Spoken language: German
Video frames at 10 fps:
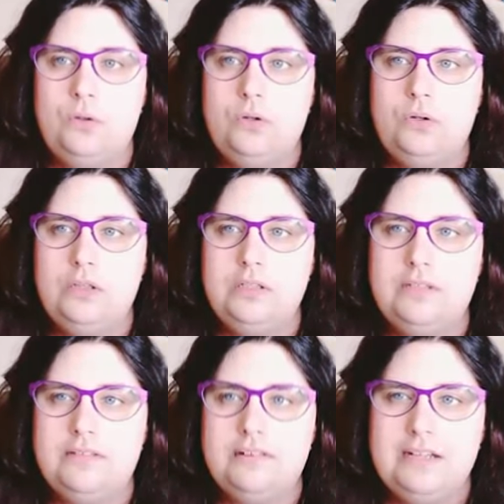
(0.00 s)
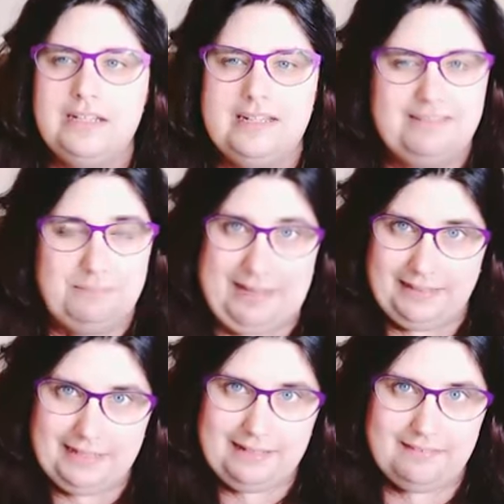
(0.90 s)
Und ich
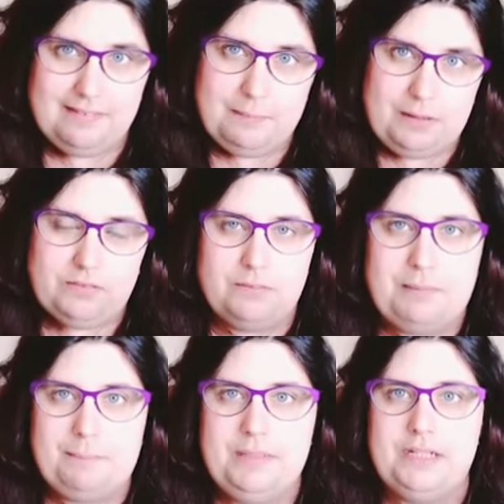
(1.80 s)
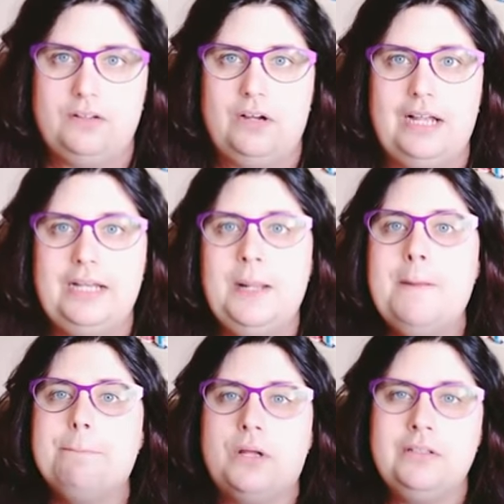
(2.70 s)
blende jetzt hier mal auch so ein paar Bilder noch ein.
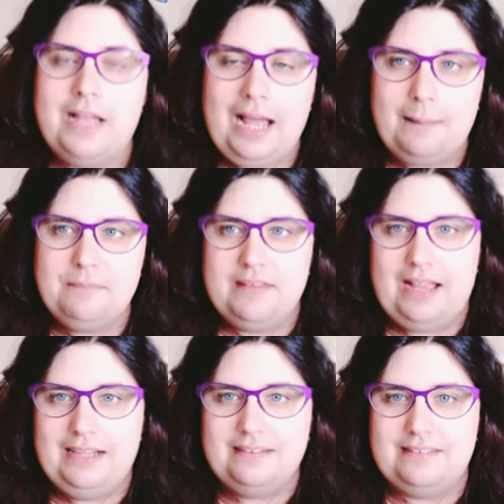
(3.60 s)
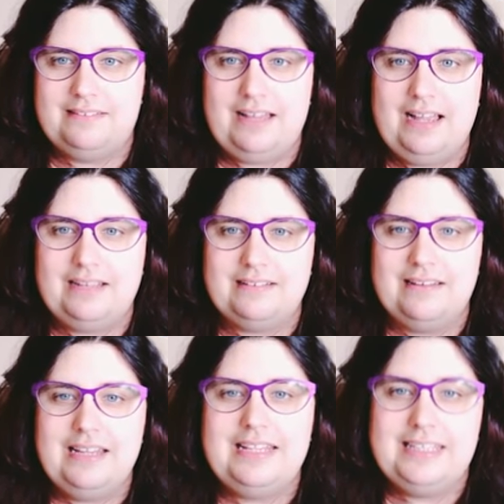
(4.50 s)
Und da haben sie halt gesagt,
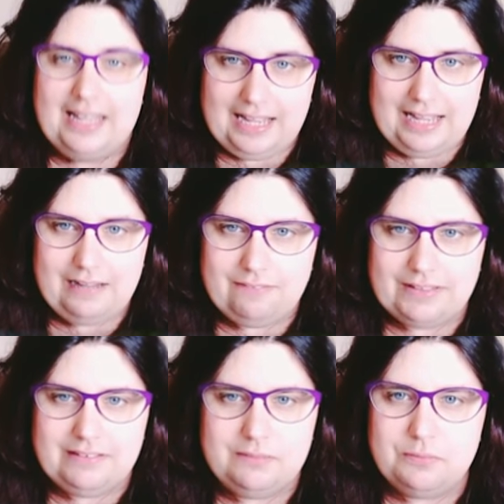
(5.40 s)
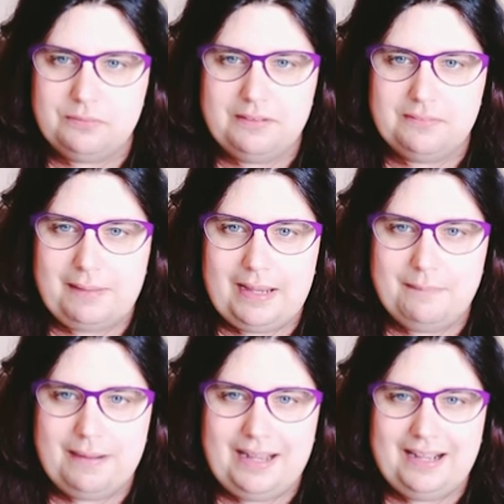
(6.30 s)
ja, warte, ich muss mir das mal
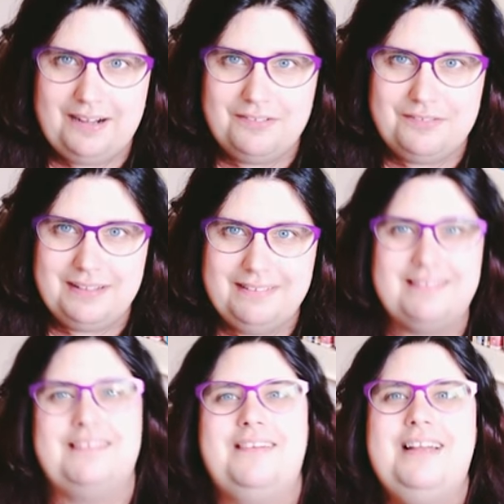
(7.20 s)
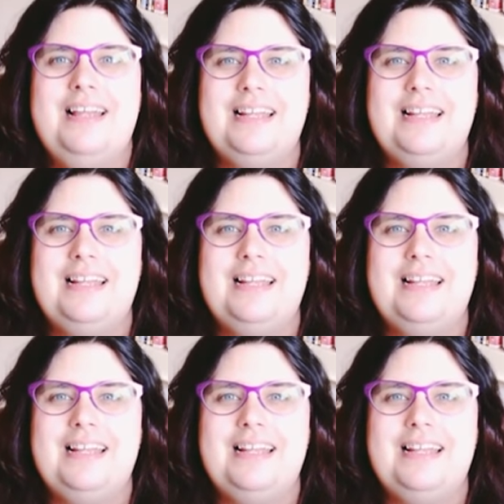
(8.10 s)
einmal aufmachen. So,